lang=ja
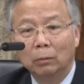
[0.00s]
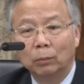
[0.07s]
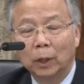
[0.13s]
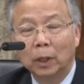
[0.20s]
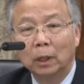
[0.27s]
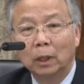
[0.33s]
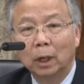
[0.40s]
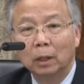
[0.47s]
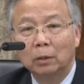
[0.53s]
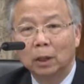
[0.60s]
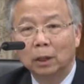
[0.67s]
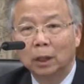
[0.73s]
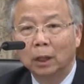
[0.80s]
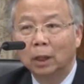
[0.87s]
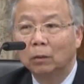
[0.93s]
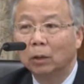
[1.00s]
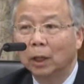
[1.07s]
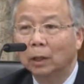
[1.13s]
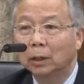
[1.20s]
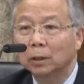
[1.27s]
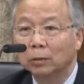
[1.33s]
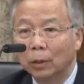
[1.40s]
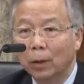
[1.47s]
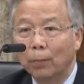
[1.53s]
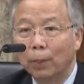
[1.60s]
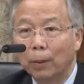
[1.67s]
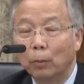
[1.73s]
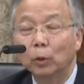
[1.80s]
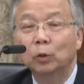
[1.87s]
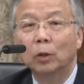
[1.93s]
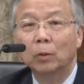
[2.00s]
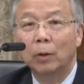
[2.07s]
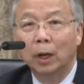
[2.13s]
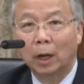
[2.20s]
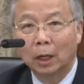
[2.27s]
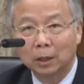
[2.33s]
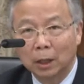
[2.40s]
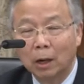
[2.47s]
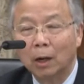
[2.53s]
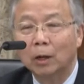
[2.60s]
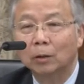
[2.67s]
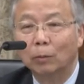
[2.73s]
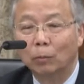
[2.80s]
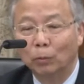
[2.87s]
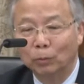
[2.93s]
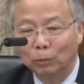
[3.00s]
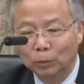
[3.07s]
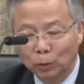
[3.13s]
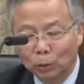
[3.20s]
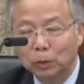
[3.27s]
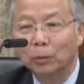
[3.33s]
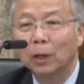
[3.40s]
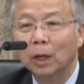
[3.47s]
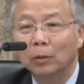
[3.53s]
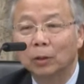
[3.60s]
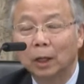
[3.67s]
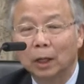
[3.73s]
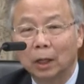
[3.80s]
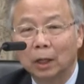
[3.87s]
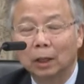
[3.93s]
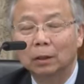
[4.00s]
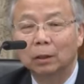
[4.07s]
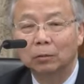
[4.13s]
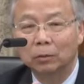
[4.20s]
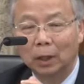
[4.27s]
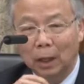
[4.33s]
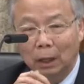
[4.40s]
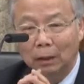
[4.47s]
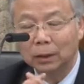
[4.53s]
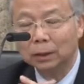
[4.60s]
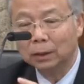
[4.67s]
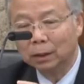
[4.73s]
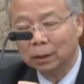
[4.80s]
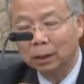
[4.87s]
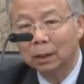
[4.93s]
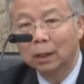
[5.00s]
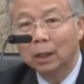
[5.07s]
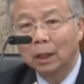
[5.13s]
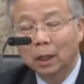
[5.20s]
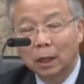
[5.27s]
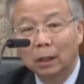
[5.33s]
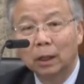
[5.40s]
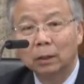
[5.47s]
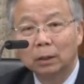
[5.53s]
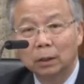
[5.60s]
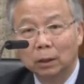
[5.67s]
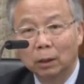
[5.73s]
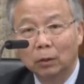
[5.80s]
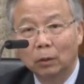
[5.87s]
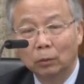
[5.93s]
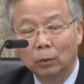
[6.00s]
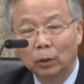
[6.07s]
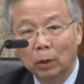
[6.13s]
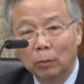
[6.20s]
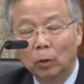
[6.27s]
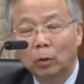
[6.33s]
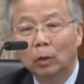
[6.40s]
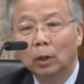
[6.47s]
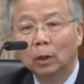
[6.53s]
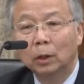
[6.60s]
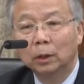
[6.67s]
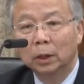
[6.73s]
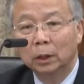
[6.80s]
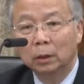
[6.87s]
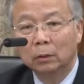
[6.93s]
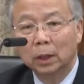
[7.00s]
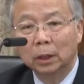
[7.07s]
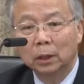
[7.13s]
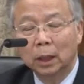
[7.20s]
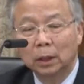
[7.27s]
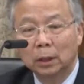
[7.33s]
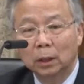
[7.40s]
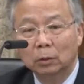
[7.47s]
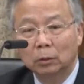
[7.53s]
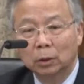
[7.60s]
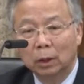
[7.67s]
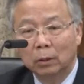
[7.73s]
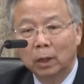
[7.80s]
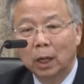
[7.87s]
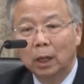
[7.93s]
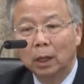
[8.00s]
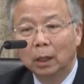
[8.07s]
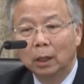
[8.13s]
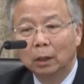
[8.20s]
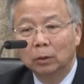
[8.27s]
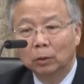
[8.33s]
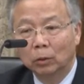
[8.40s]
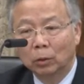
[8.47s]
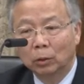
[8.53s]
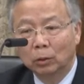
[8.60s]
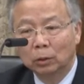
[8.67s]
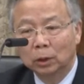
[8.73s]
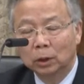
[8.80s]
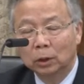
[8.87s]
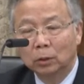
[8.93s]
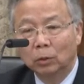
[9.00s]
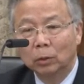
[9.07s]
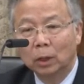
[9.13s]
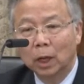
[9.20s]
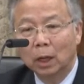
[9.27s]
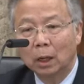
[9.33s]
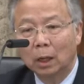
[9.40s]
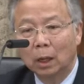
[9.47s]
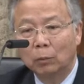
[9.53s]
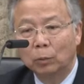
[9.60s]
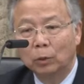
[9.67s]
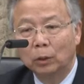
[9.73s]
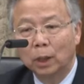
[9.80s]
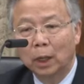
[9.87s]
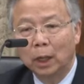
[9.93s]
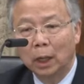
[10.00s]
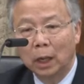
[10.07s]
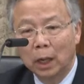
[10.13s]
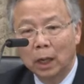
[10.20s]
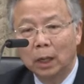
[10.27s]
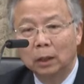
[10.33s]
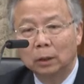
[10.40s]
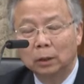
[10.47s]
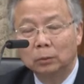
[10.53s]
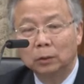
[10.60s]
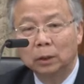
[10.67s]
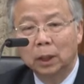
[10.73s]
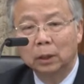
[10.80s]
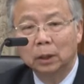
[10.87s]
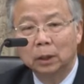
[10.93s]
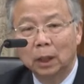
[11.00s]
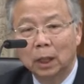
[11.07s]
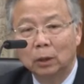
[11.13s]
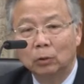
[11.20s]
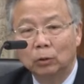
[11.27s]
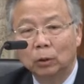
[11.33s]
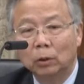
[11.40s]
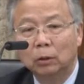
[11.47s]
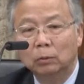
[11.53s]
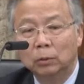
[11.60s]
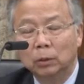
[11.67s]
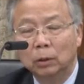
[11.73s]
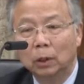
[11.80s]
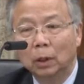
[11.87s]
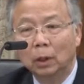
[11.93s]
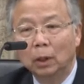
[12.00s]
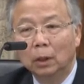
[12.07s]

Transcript: マネタイズができるわけですよね。もちろん今ガス価格がどうしようもないような値段なってるんであれなんですけれどもでも石油ガス会社としてはその地球温暖化問題へ自分たちが取り組む